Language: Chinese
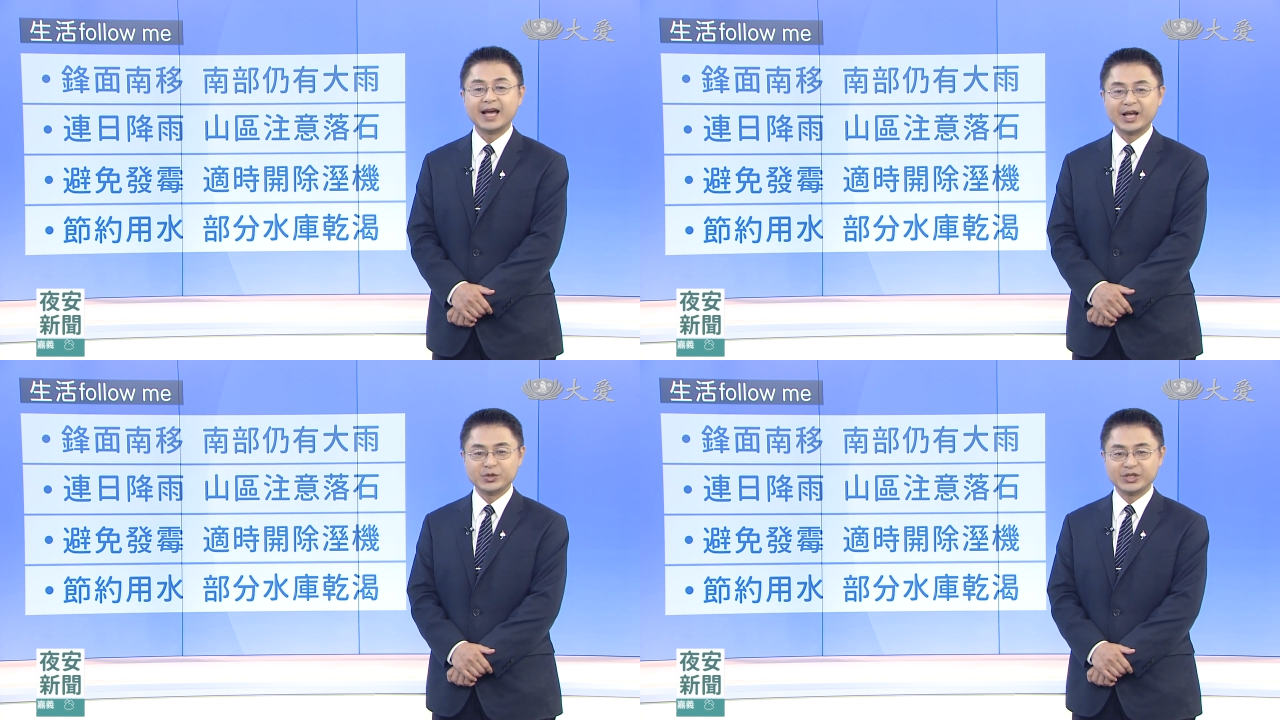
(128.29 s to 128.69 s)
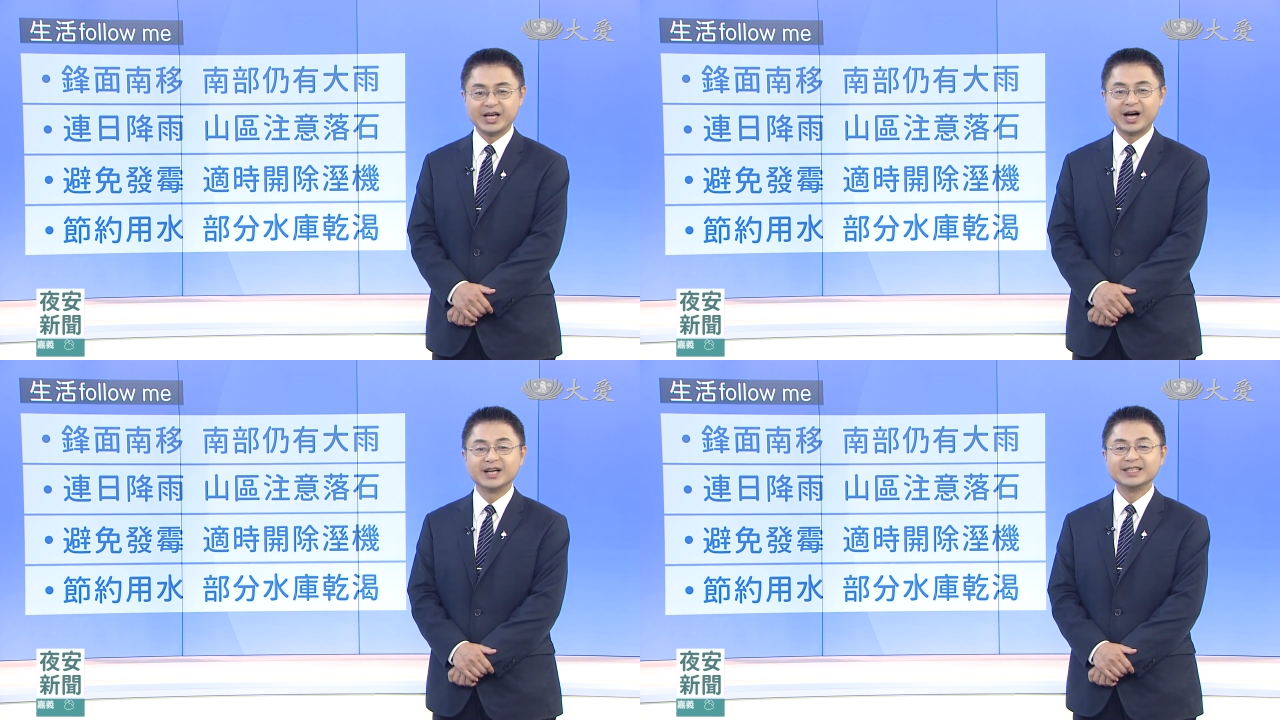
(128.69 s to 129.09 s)
还是
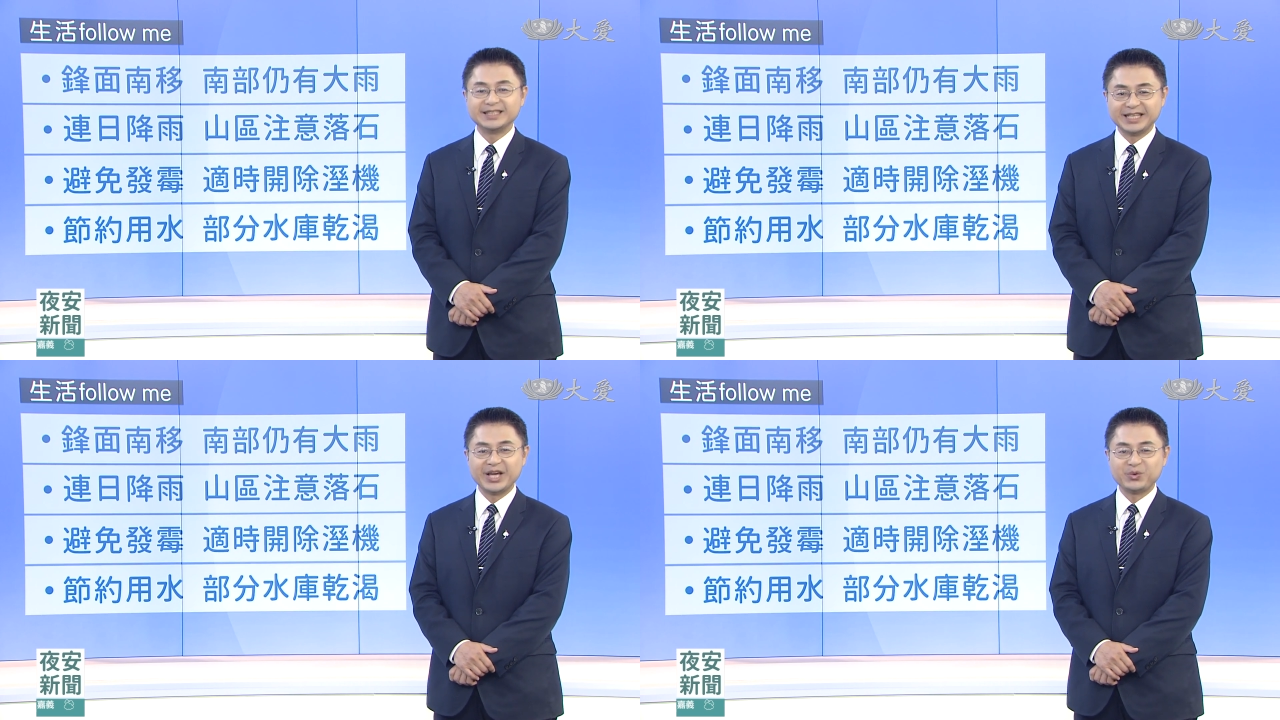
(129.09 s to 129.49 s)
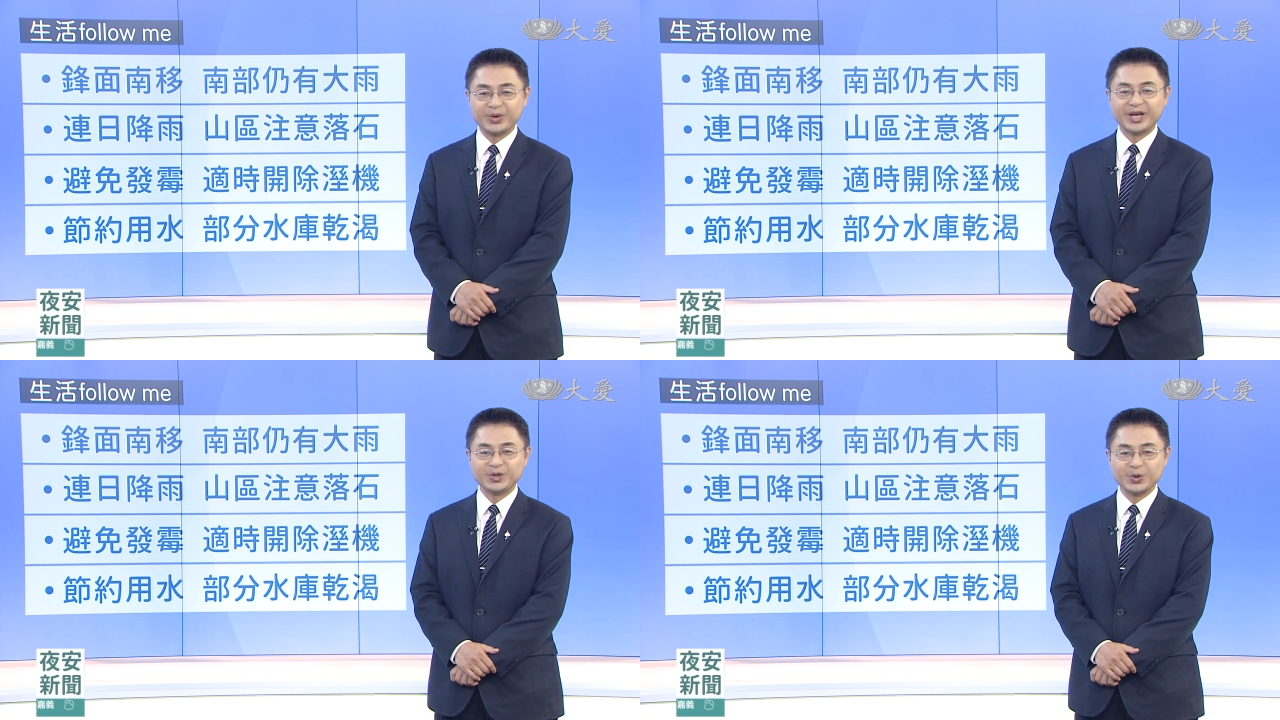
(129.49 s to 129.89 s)
要节
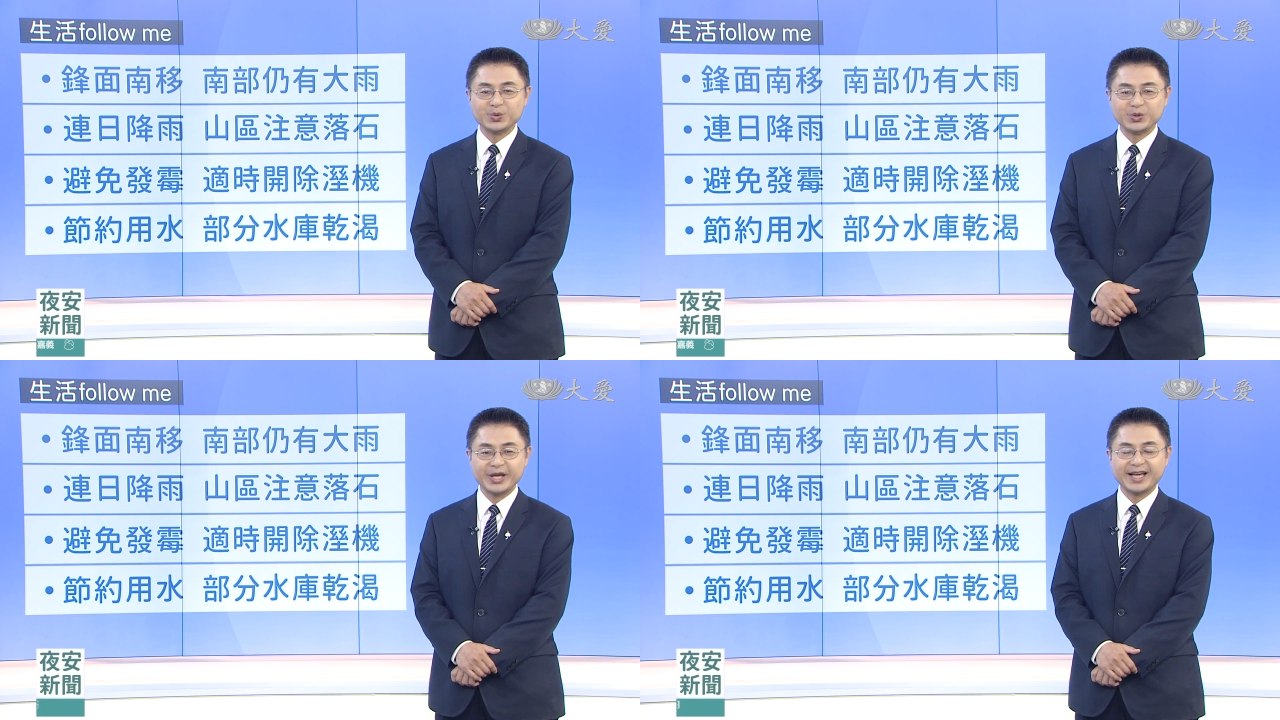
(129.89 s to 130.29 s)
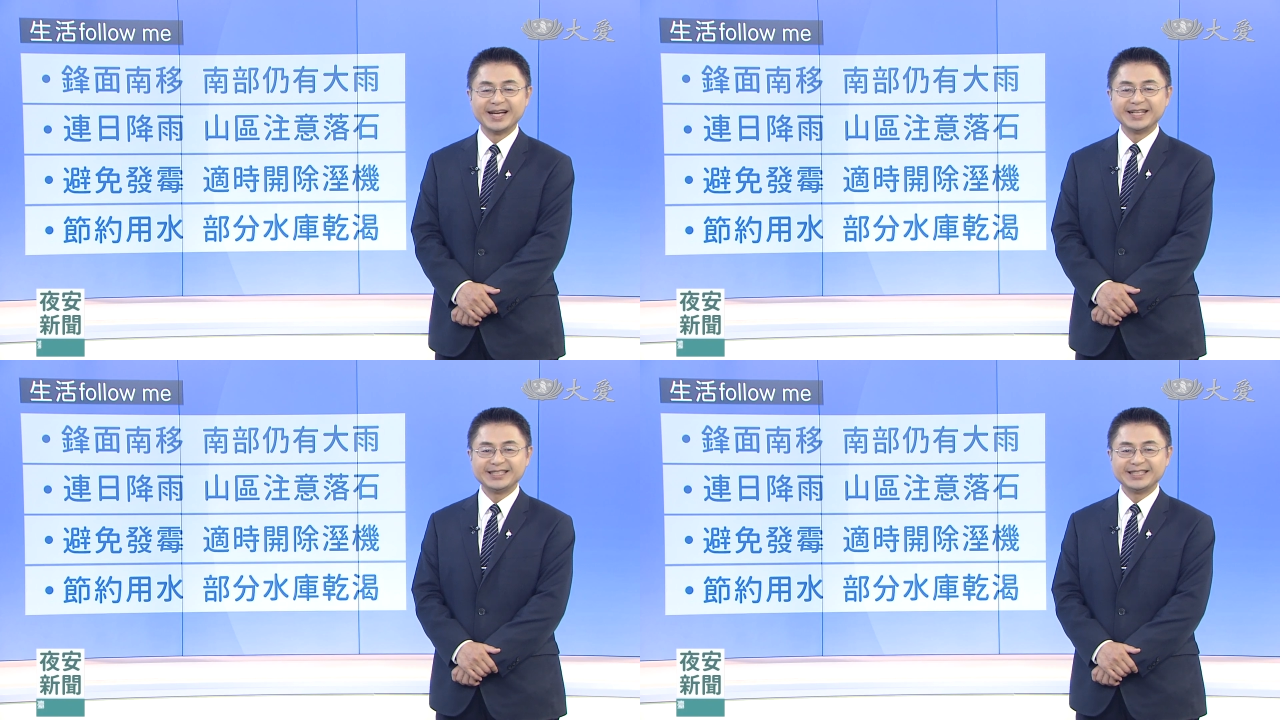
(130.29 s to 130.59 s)
约用水。